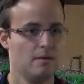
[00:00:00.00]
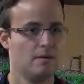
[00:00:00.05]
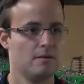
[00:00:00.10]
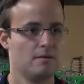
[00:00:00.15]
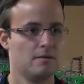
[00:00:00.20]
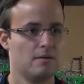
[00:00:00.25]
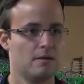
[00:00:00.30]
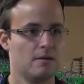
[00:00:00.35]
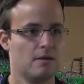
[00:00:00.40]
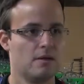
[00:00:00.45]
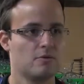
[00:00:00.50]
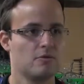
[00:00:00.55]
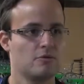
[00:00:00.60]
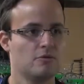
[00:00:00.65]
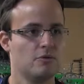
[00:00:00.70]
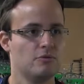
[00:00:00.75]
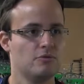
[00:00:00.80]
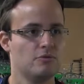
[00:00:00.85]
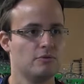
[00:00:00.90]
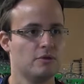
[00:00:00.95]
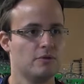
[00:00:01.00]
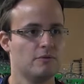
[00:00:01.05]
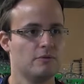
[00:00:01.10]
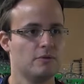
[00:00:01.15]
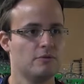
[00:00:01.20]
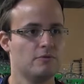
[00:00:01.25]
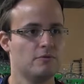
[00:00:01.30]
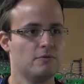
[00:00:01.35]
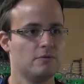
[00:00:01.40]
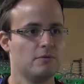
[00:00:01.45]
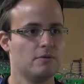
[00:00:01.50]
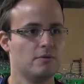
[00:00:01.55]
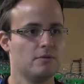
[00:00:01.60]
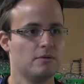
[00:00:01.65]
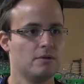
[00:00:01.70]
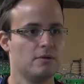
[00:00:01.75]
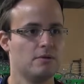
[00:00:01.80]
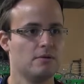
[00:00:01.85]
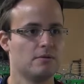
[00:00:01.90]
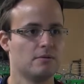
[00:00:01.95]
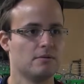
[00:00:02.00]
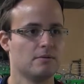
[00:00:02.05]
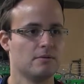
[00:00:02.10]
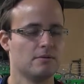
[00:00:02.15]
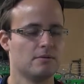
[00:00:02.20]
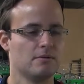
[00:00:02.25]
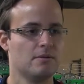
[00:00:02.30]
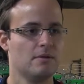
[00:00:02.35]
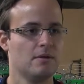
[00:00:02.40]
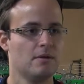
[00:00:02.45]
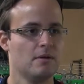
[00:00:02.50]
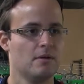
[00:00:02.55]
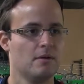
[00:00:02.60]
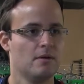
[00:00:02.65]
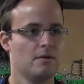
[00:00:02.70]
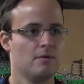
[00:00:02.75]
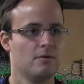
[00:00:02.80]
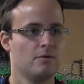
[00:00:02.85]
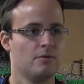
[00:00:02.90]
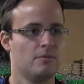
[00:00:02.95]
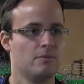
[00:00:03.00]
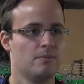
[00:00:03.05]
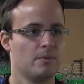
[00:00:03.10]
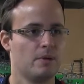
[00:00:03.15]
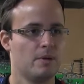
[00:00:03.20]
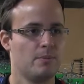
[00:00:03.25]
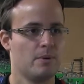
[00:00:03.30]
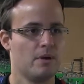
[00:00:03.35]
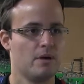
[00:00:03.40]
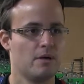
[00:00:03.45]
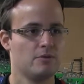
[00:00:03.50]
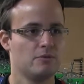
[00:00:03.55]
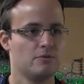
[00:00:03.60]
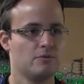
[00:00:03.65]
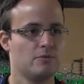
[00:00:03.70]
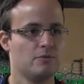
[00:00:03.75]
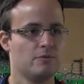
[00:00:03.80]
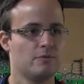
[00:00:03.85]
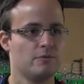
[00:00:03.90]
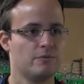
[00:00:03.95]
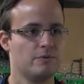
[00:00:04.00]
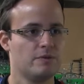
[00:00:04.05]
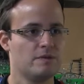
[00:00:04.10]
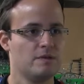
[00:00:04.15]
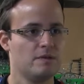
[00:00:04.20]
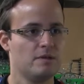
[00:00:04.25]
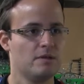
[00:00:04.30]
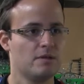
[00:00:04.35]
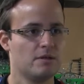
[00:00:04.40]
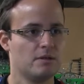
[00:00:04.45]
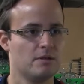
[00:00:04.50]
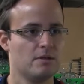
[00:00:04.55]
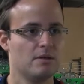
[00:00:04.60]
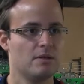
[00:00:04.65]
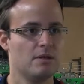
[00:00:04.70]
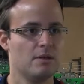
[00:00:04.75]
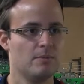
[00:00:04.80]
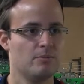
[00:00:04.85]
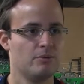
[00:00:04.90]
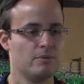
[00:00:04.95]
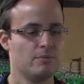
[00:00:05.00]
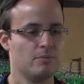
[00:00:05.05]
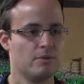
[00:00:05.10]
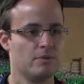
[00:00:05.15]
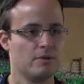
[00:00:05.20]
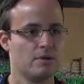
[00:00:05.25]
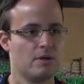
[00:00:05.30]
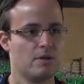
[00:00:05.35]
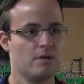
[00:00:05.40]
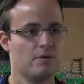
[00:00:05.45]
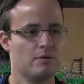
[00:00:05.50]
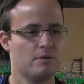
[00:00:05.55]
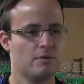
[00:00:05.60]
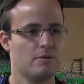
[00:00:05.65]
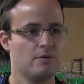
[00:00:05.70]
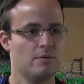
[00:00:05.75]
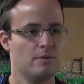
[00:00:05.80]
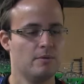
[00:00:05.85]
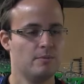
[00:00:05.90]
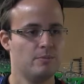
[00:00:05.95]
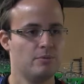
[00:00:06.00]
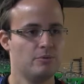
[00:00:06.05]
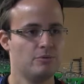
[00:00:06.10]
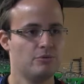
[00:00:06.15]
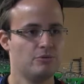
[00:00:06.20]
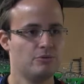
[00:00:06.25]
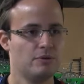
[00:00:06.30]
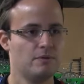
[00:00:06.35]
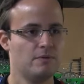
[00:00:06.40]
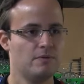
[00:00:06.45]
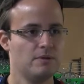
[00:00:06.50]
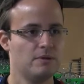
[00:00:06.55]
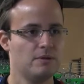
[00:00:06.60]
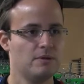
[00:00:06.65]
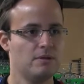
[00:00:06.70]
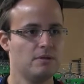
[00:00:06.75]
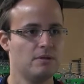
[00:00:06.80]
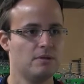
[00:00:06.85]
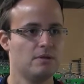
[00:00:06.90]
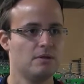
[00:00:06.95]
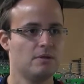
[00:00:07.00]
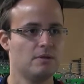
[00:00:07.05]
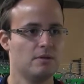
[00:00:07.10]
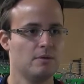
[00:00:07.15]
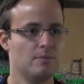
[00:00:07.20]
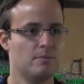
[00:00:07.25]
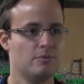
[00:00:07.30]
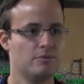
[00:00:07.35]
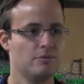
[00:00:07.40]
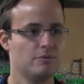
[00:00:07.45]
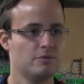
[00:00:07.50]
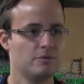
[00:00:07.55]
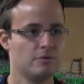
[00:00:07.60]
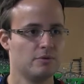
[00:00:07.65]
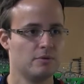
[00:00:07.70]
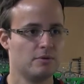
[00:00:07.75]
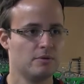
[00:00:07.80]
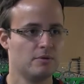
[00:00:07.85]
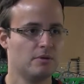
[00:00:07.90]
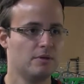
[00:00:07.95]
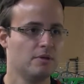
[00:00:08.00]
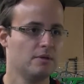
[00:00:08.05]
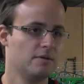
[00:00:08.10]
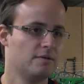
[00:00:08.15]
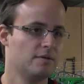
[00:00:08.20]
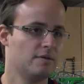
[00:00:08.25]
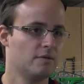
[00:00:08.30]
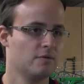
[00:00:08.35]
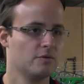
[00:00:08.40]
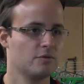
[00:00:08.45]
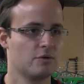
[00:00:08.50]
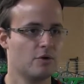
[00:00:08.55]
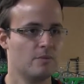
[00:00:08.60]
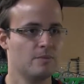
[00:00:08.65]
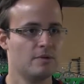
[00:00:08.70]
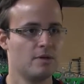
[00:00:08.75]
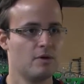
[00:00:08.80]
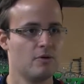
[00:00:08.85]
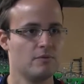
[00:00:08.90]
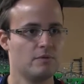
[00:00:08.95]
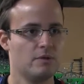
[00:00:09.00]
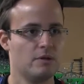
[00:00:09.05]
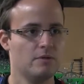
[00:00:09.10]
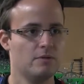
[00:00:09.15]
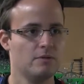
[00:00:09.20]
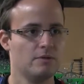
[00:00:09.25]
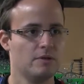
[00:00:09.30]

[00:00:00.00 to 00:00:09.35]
C'est quelque chose de tout à fait nouveau, oui. Euh, une préparation physique et, puis mentale euh, plus suivie, et plus euh, des séances comme ça en vidéo,